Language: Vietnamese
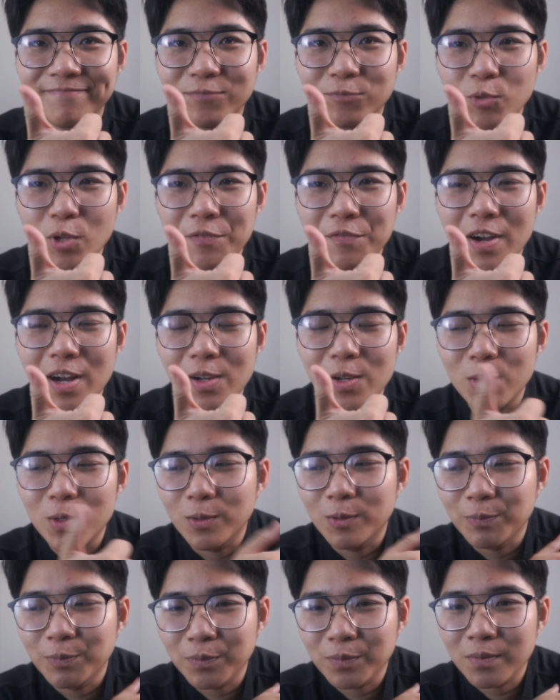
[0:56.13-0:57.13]
tuyệt vời luôn
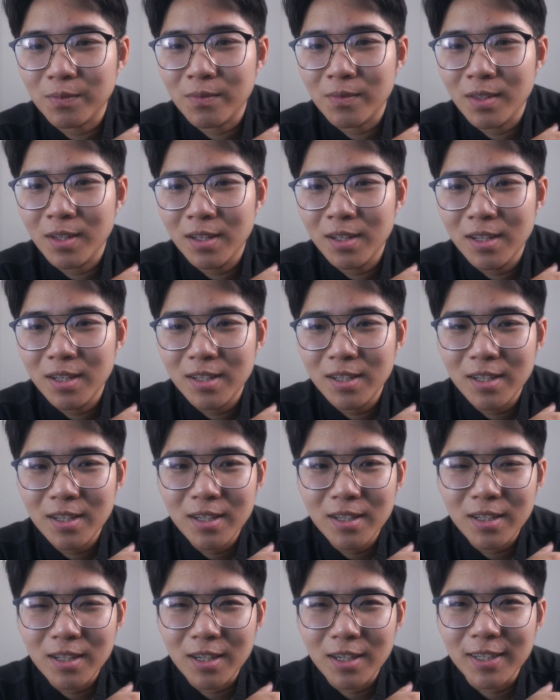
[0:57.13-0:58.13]

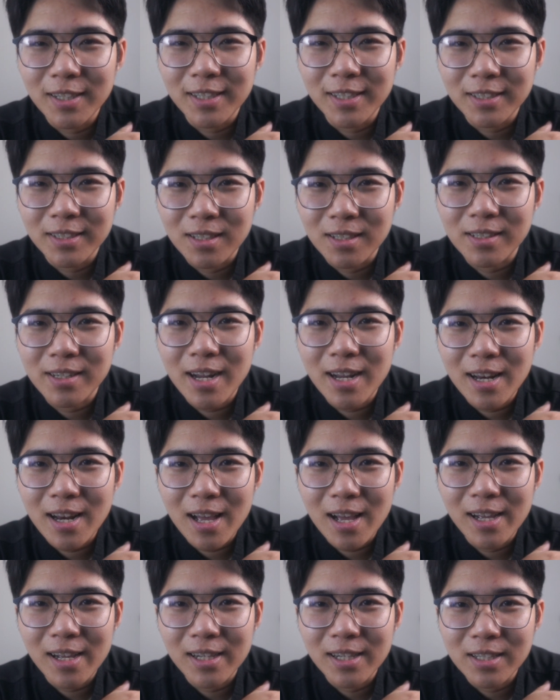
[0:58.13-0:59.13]
uh, thật ra
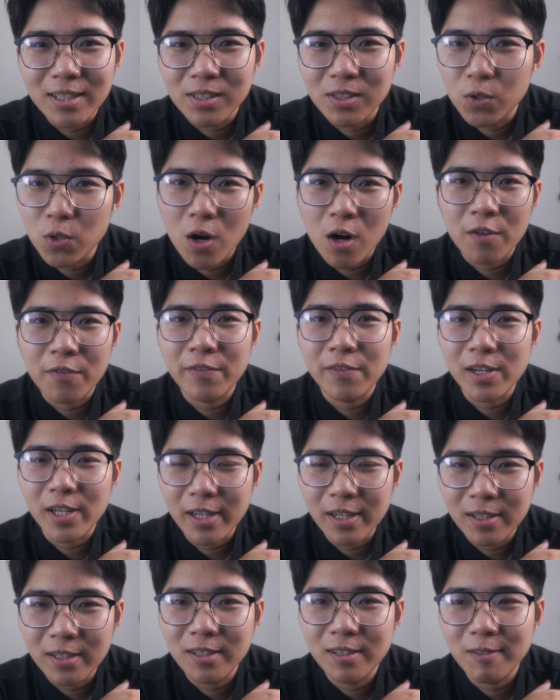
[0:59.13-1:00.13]
là New Heart
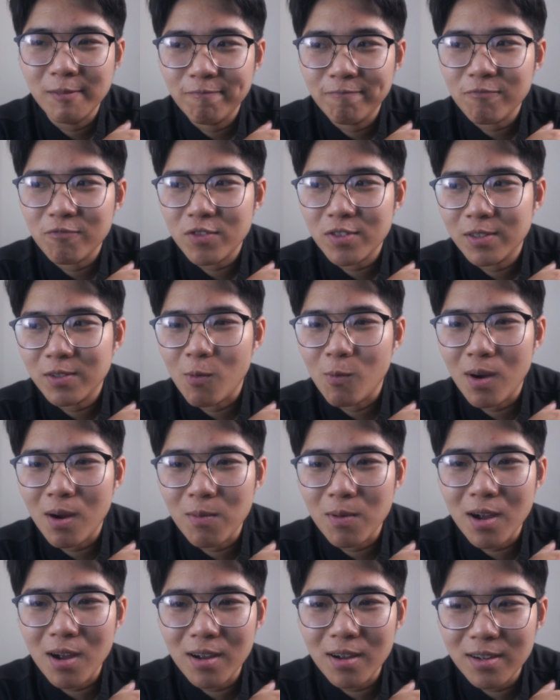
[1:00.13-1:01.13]
cũng
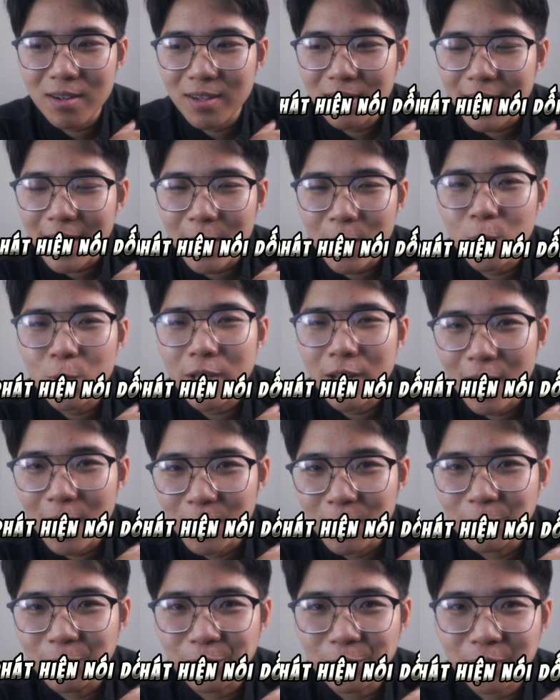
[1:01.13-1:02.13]
không có cây cú gì
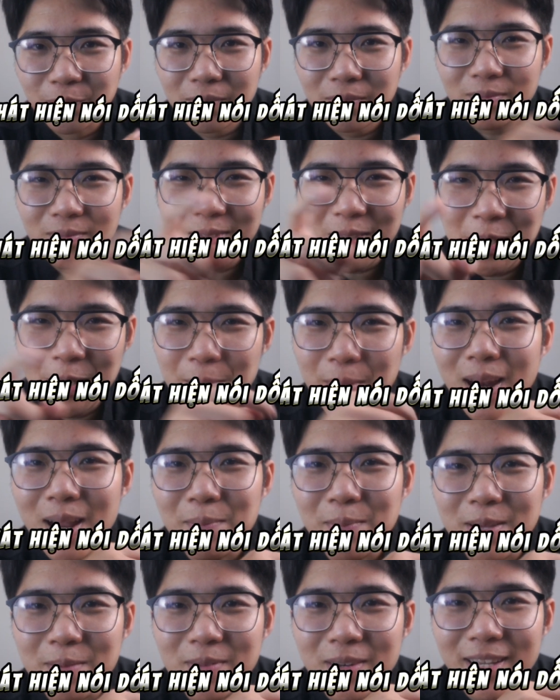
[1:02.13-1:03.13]
đâu nhưng mà
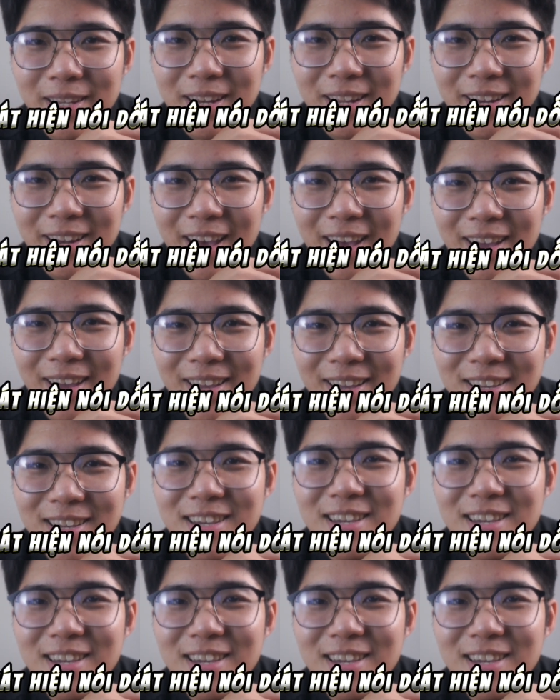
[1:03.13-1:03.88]
làm clip lại để để